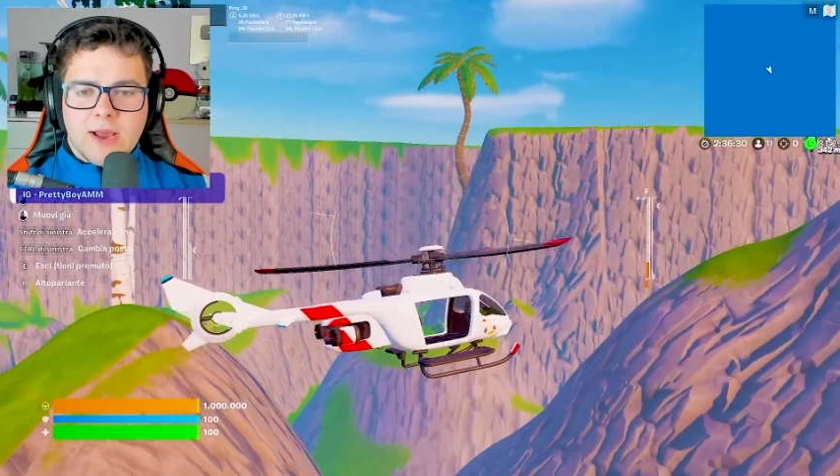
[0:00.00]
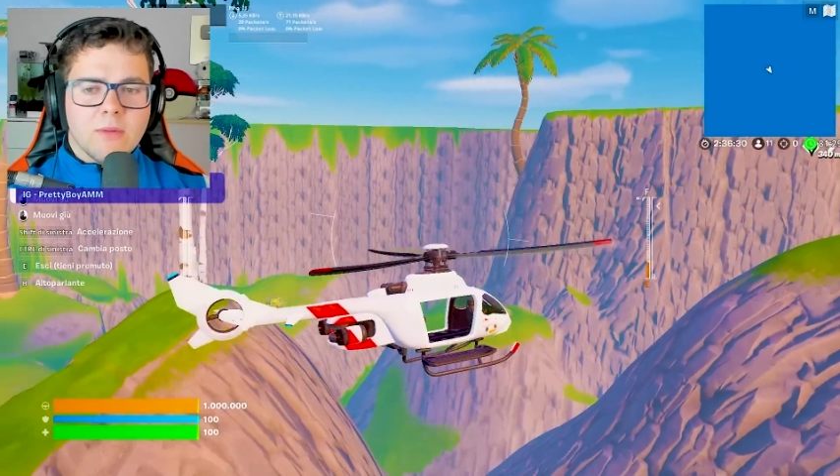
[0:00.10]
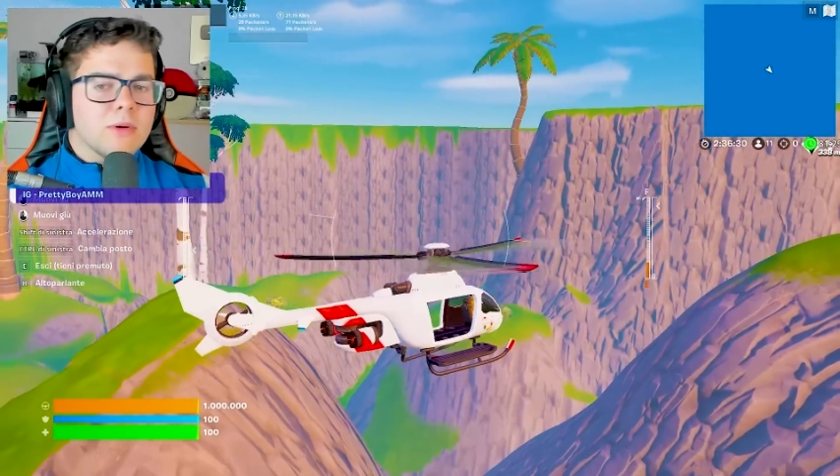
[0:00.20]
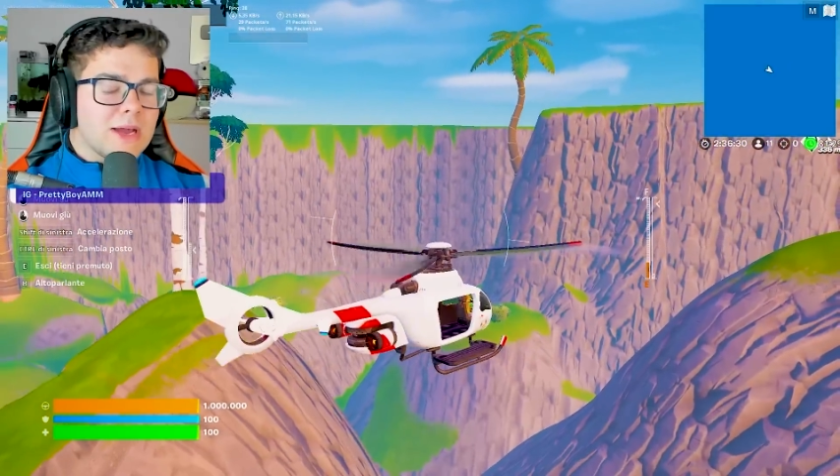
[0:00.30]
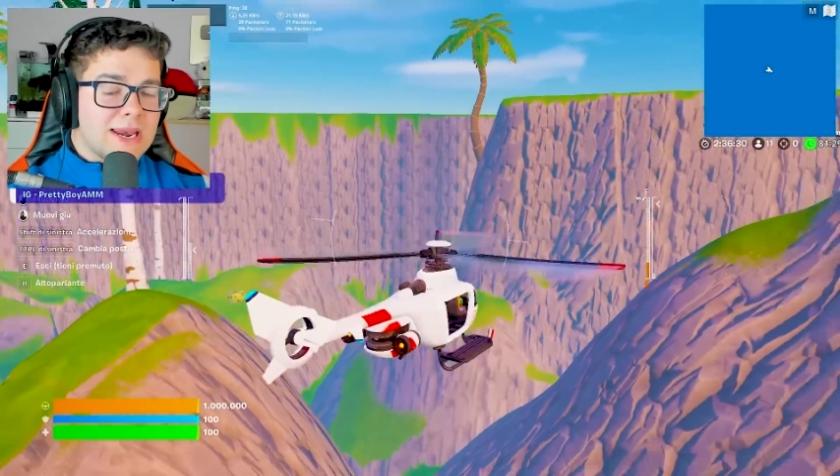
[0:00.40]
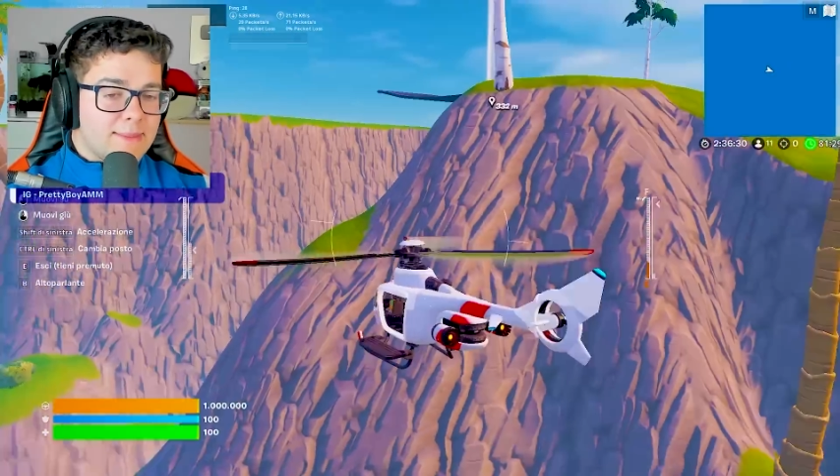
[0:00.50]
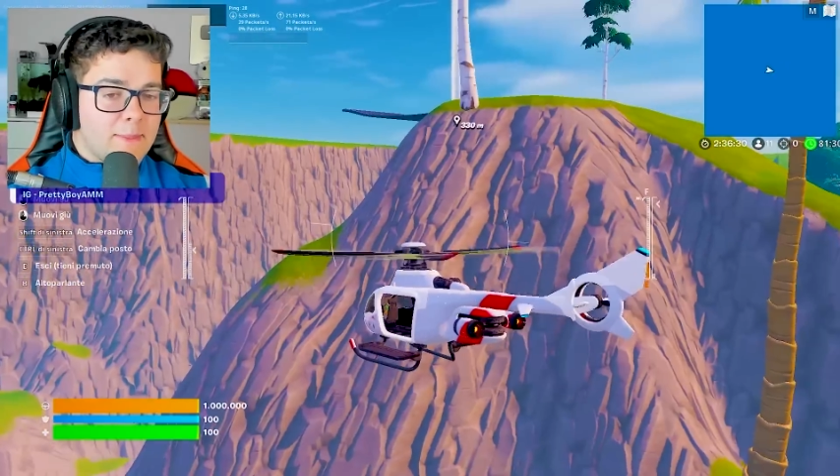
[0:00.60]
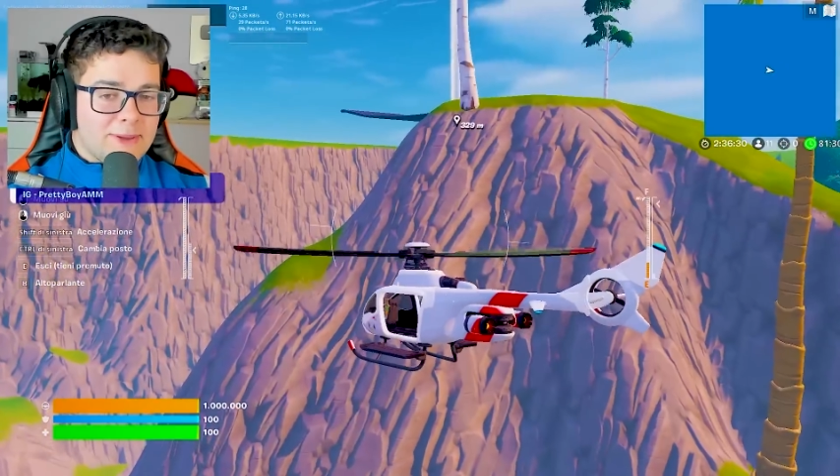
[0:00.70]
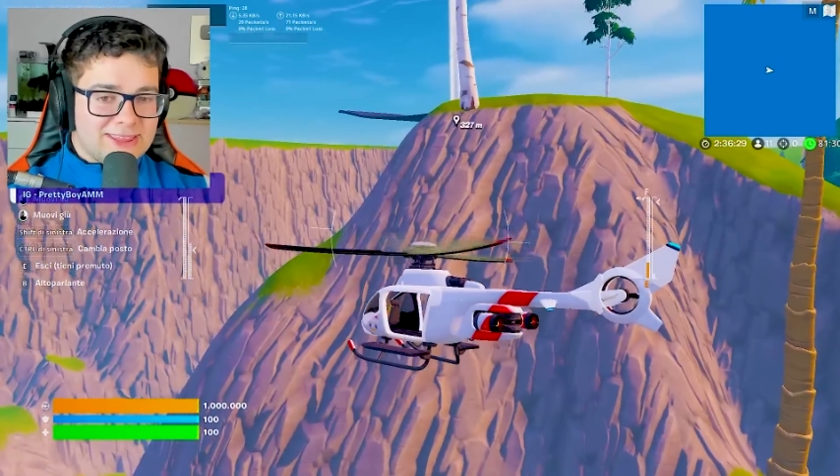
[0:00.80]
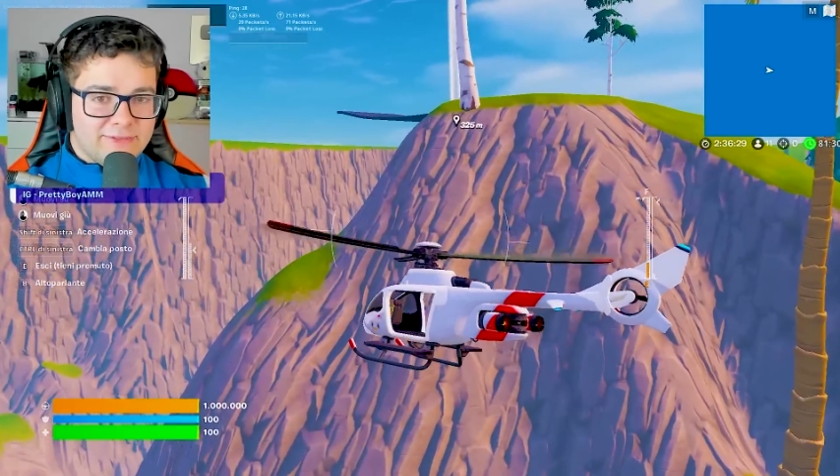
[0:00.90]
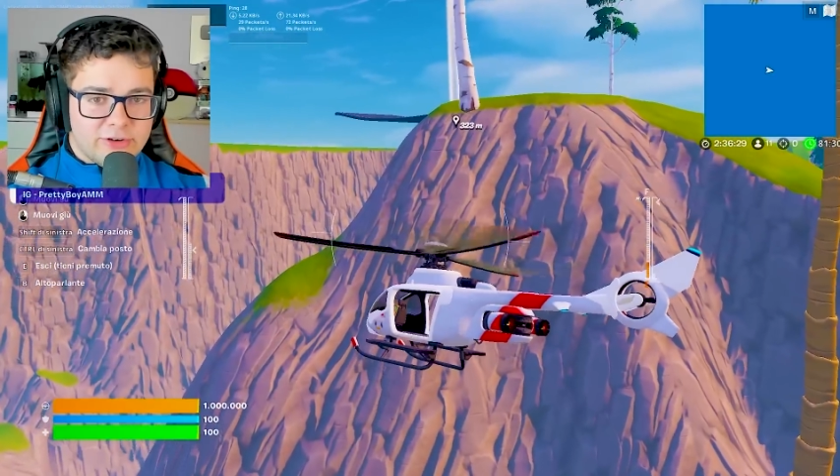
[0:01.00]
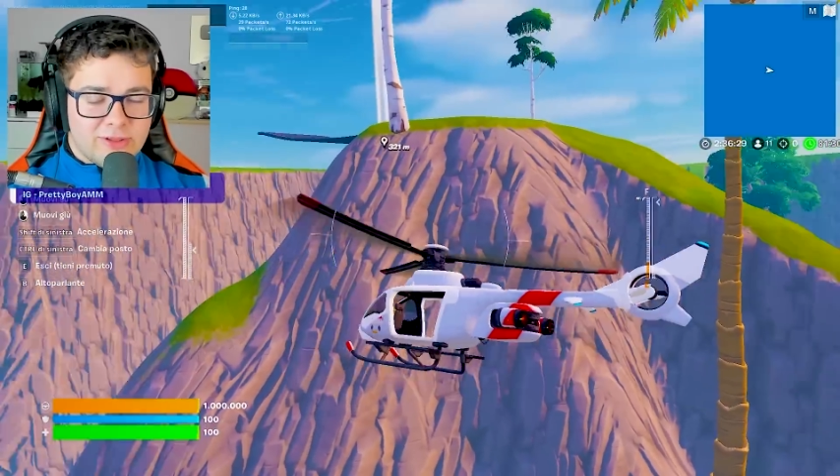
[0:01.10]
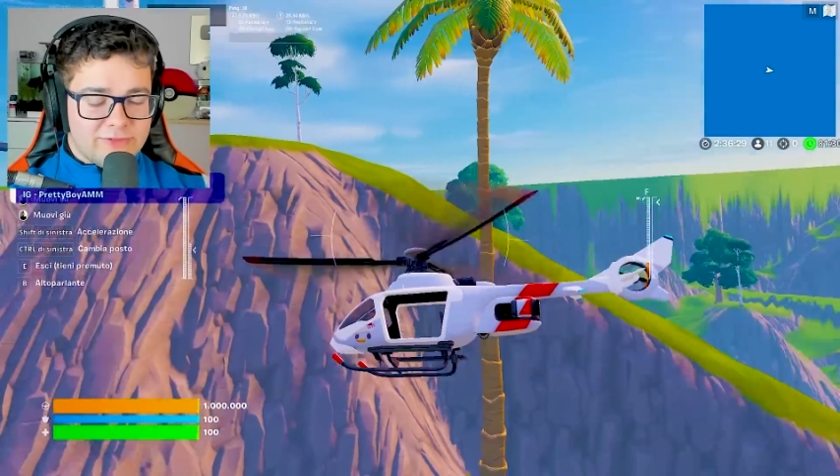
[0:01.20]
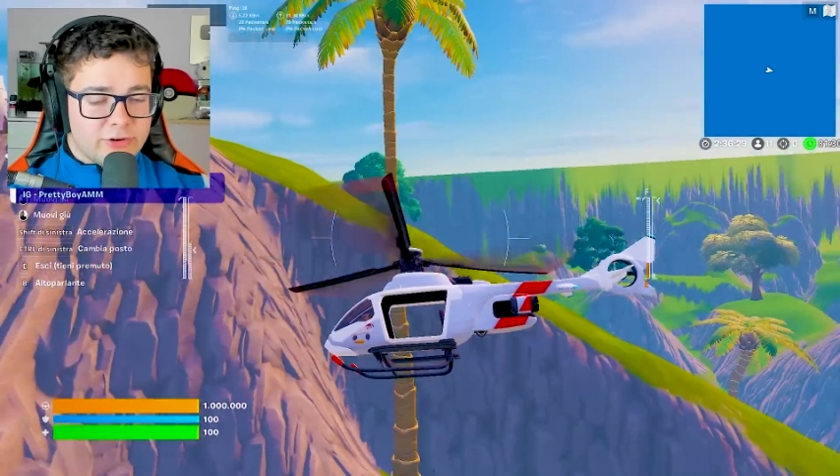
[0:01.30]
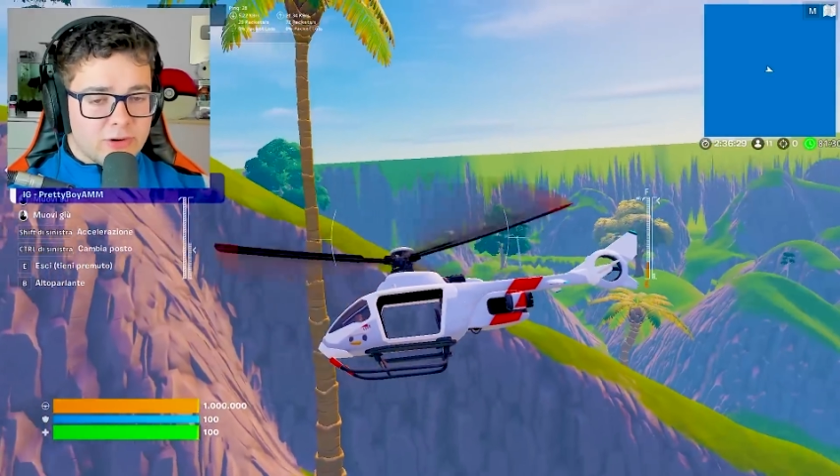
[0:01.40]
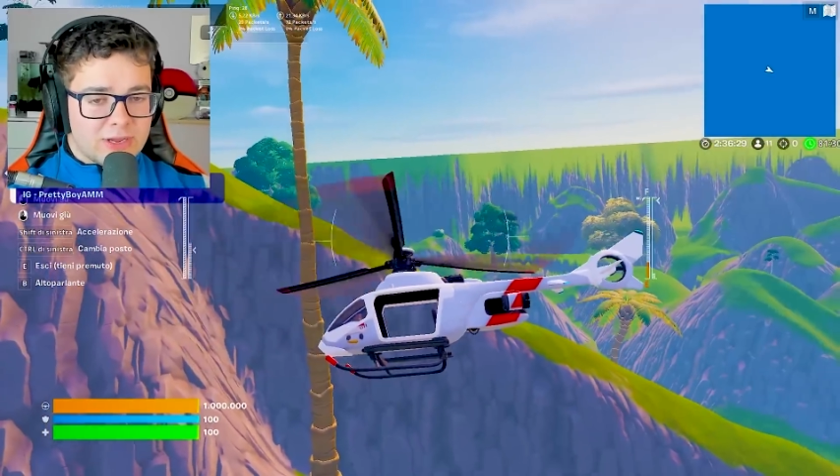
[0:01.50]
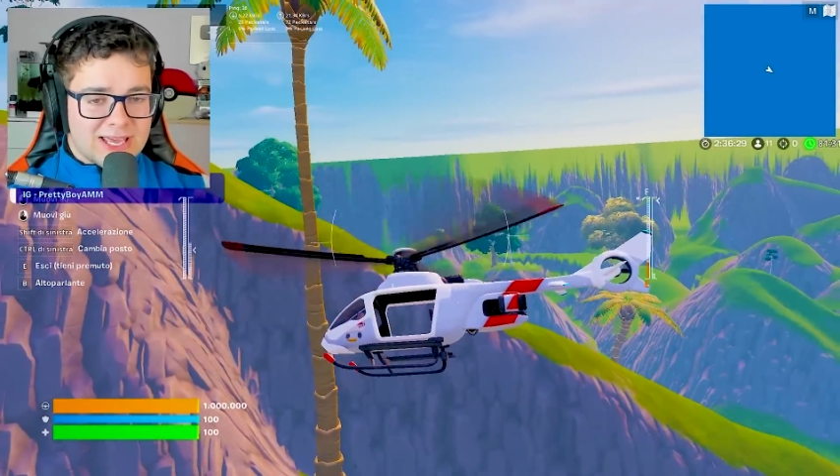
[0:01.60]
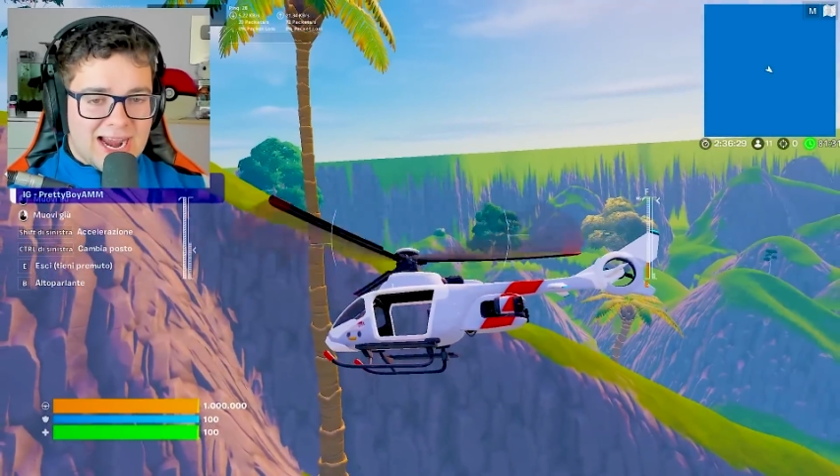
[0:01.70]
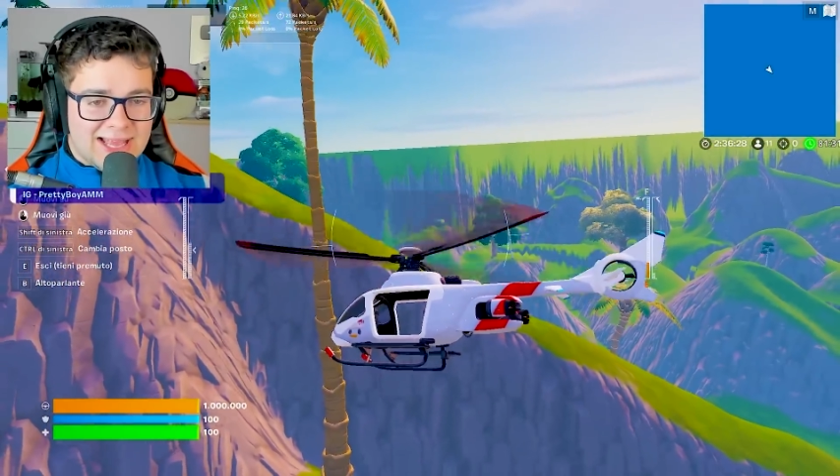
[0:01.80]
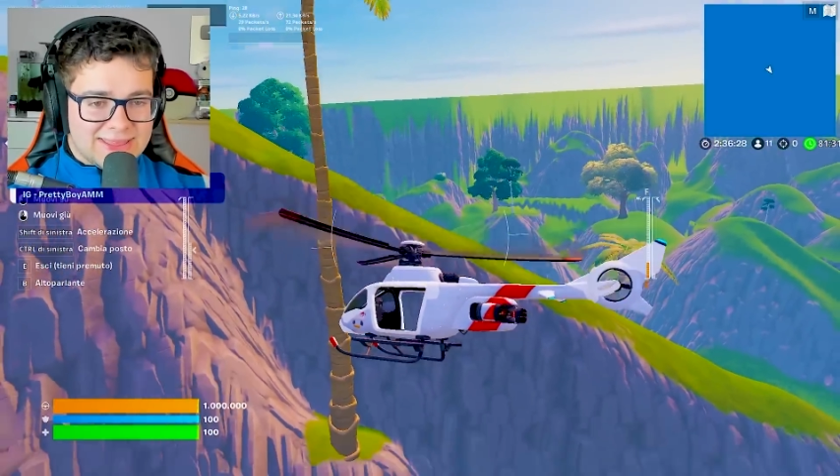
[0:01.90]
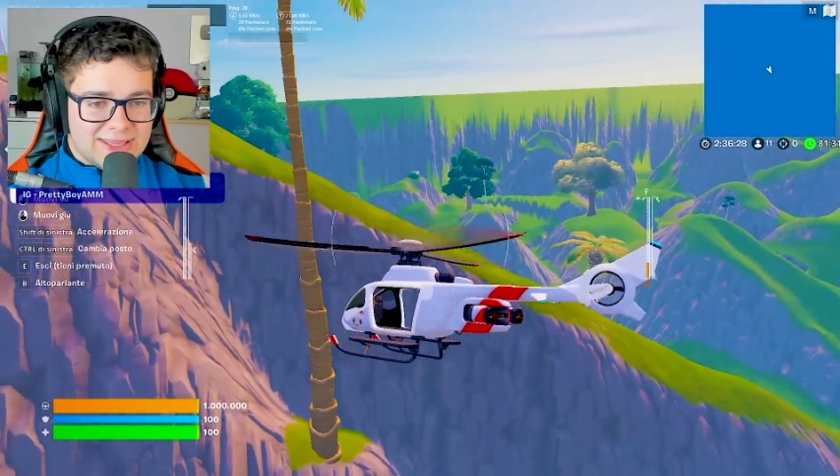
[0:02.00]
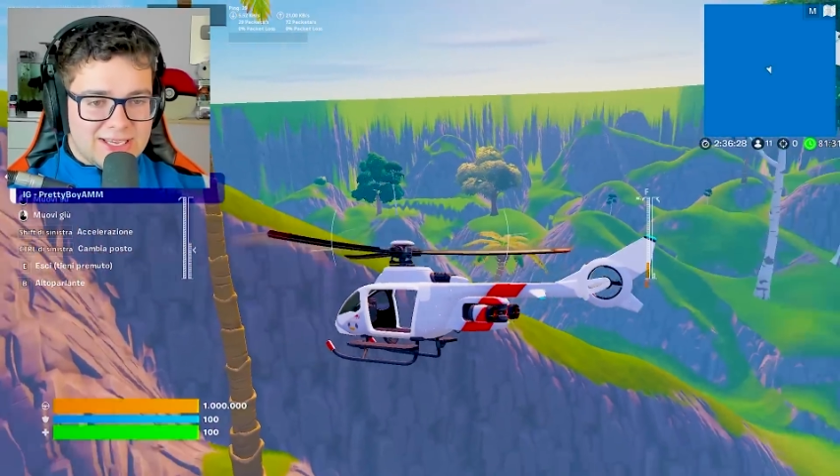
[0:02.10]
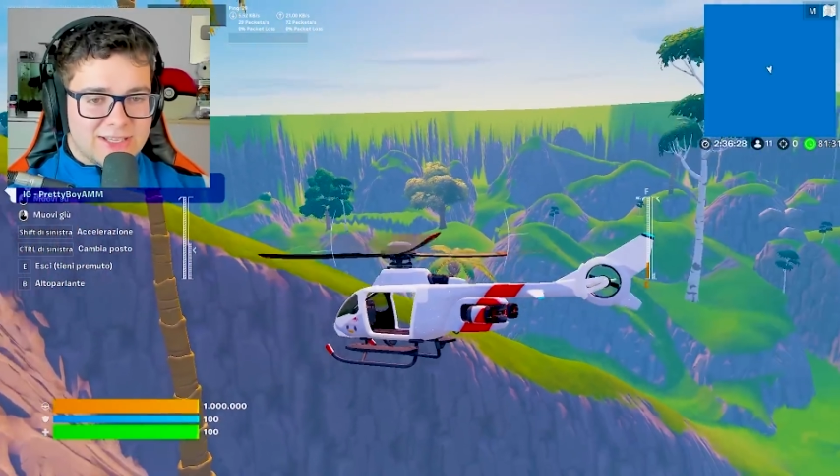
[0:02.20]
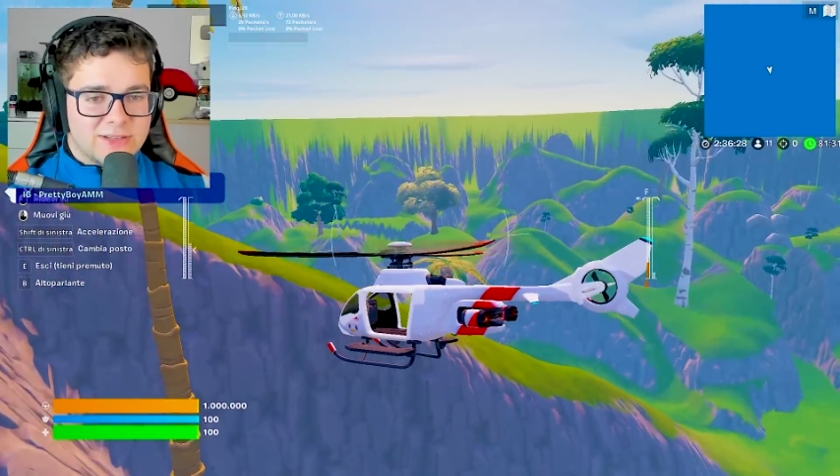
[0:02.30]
comunque la mappa è davvero davvero grande